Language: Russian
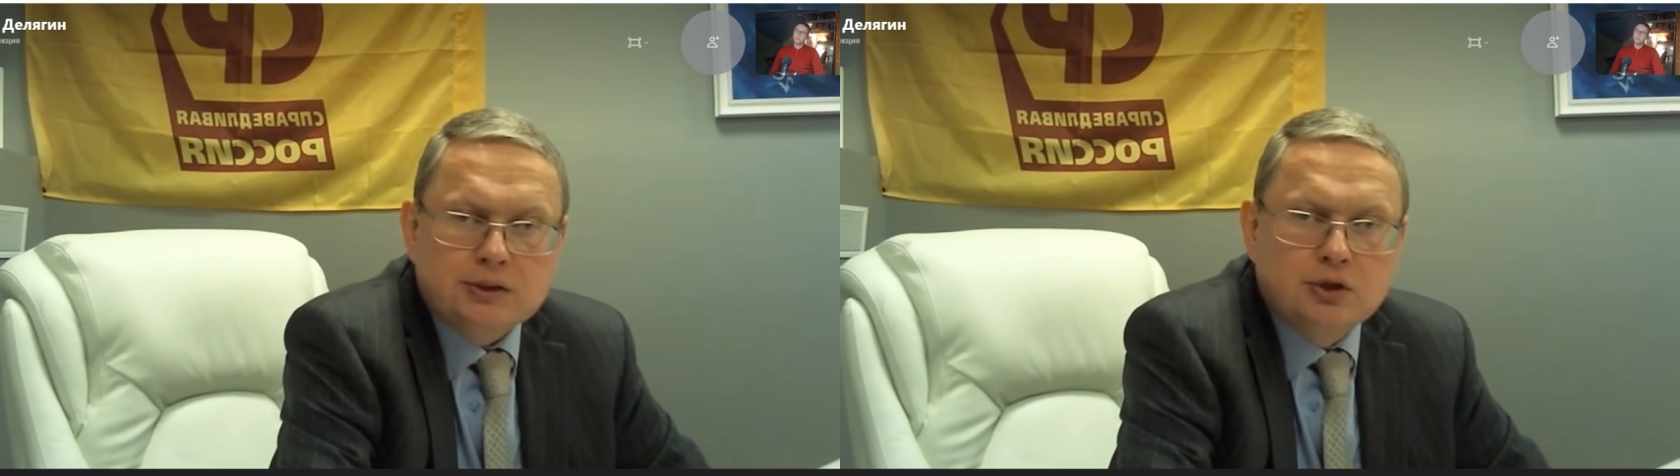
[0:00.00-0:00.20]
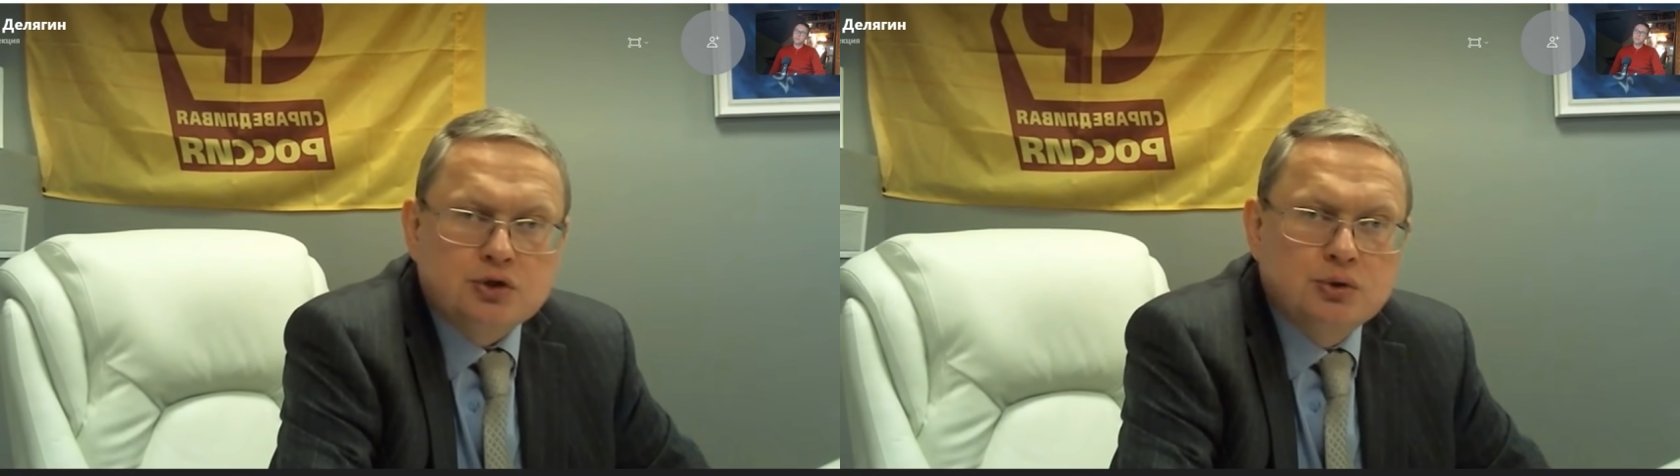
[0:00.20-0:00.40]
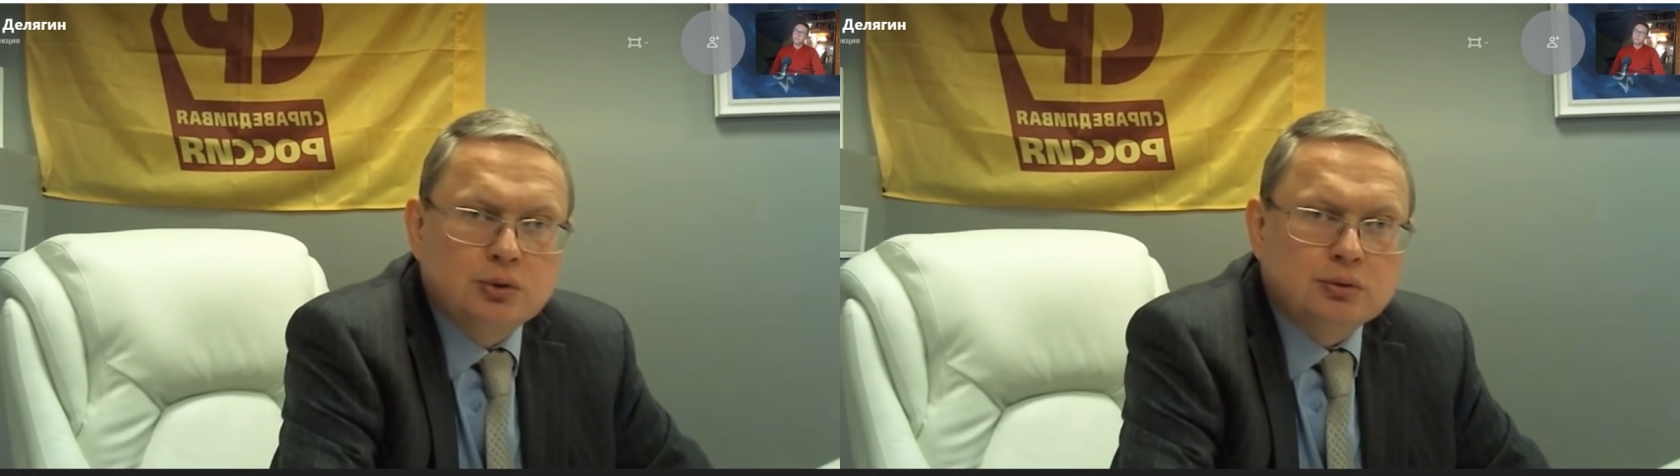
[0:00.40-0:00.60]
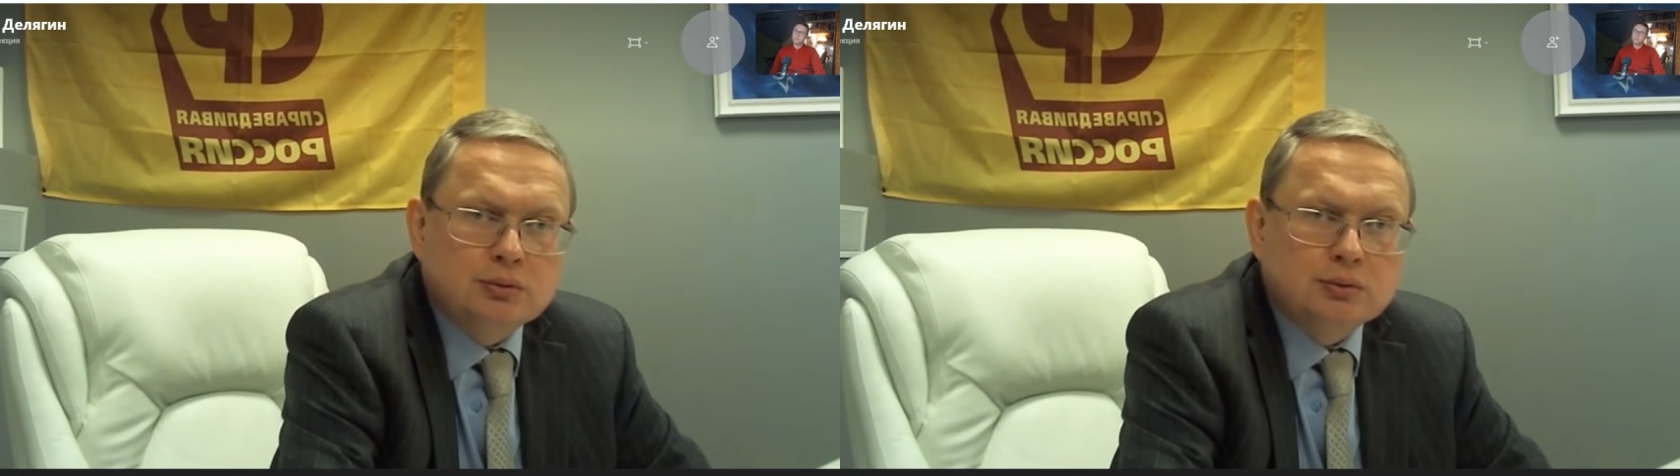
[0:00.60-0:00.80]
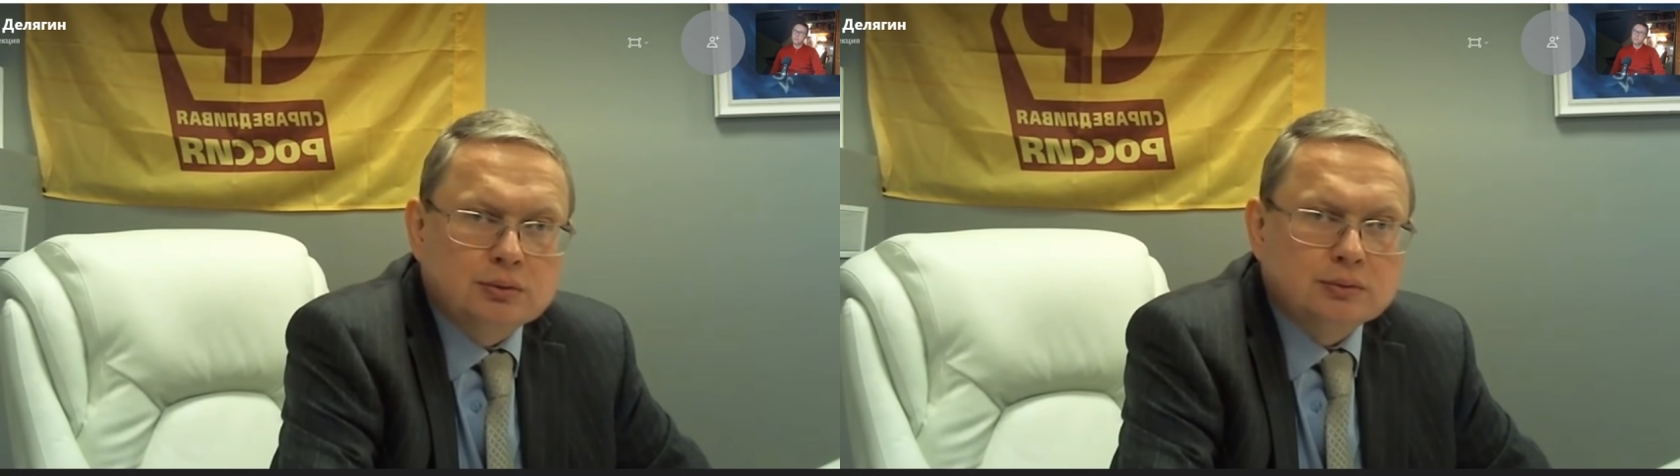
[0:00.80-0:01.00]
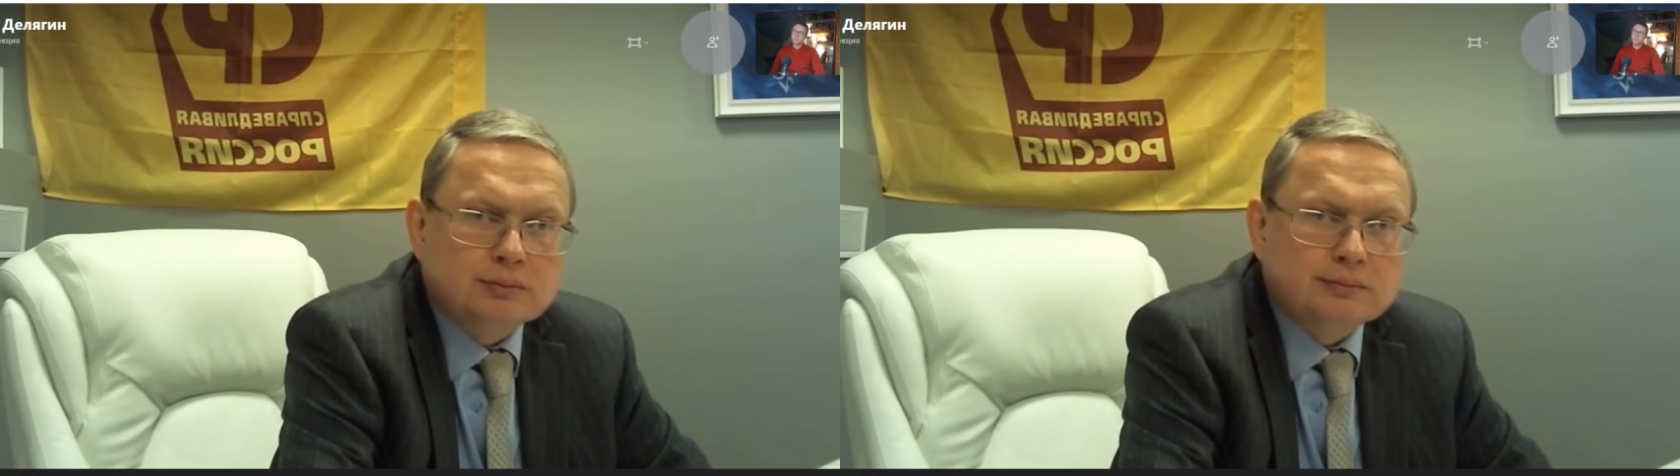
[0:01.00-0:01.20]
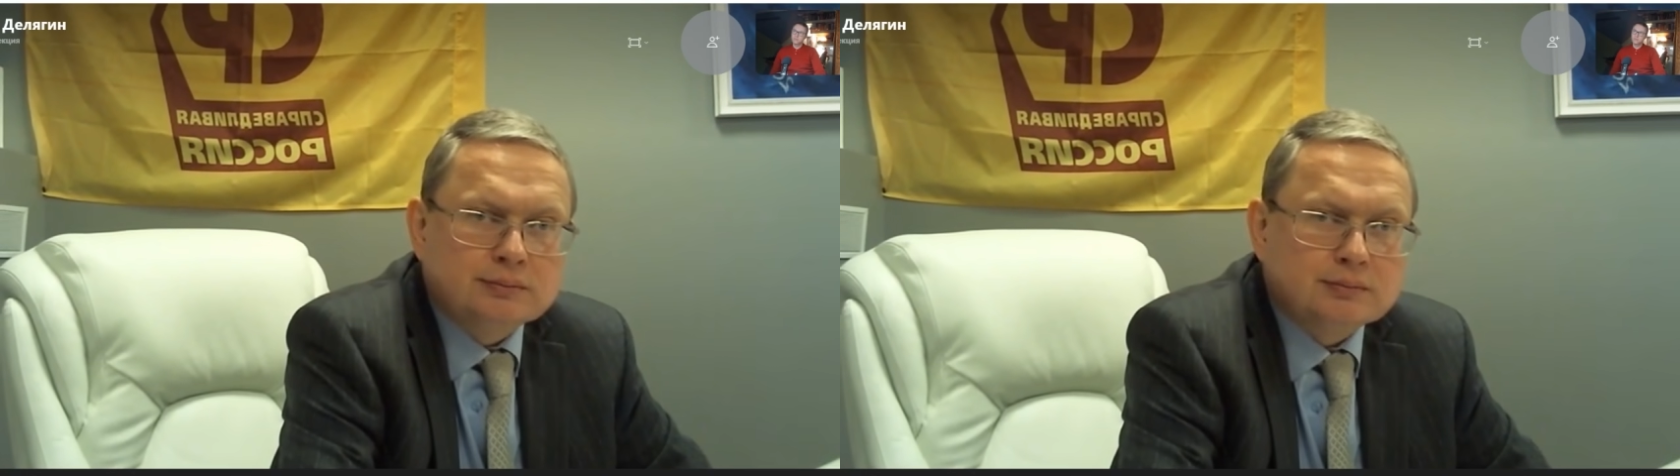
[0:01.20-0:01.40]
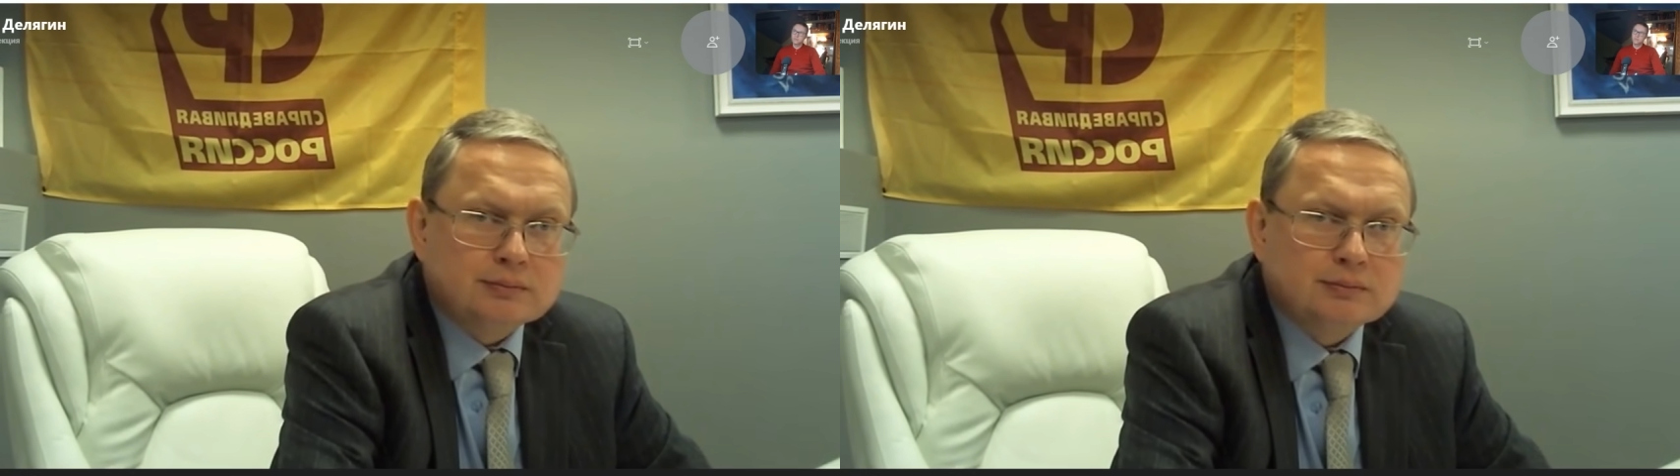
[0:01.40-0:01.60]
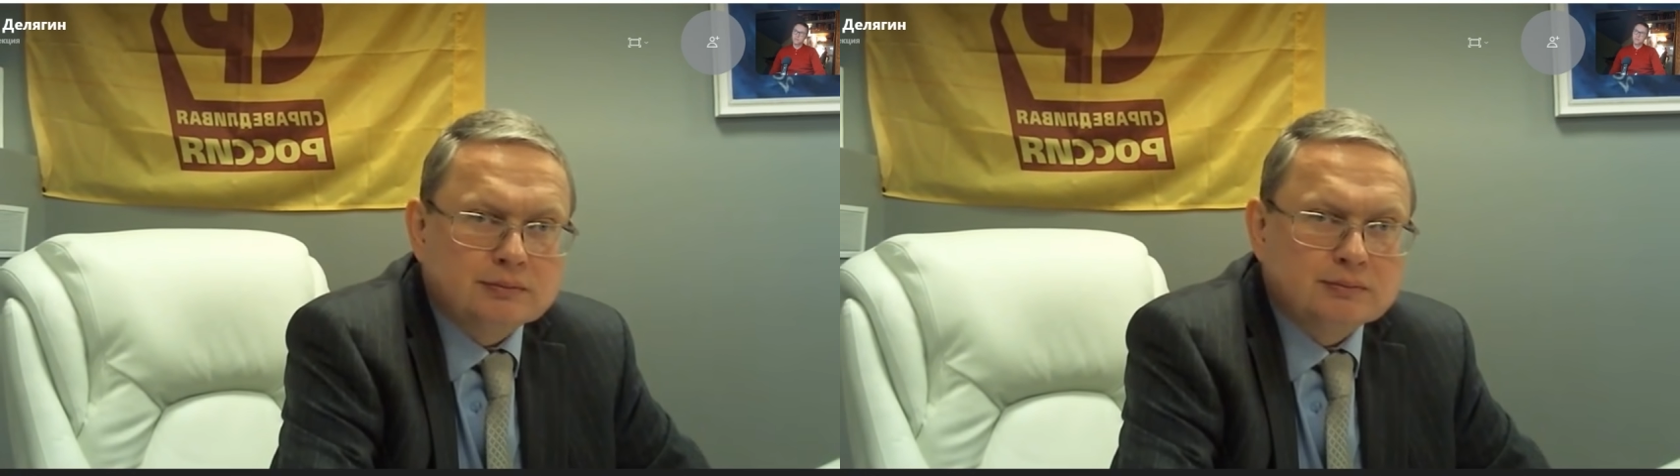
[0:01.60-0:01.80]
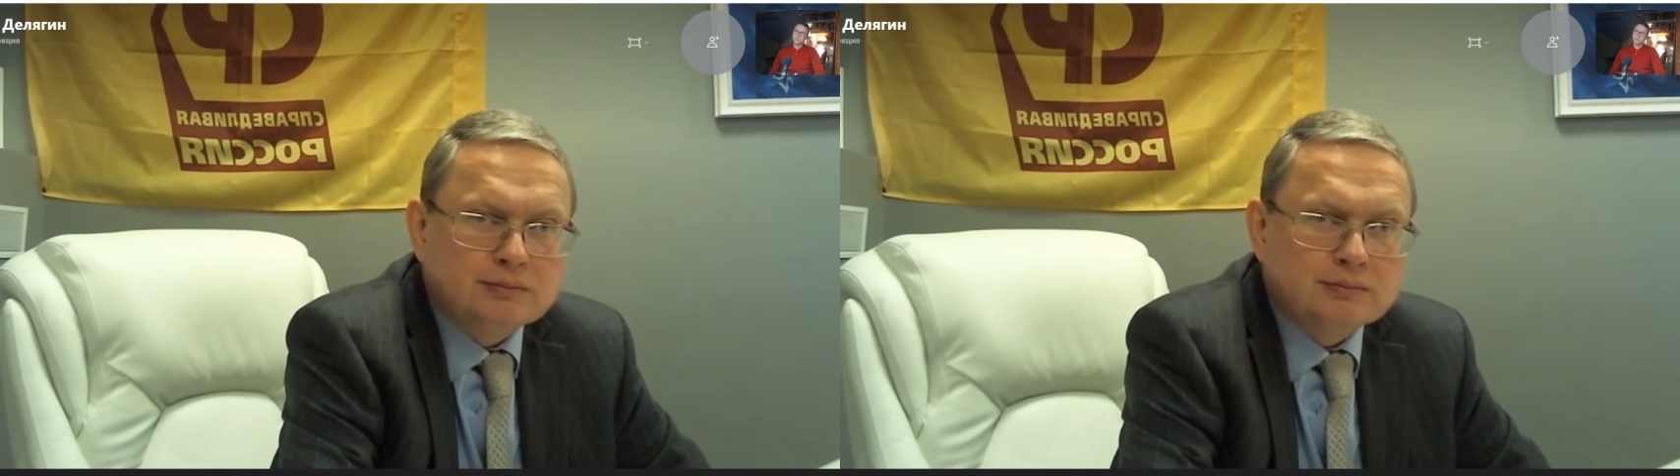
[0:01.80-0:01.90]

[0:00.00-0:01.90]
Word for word: начнет э,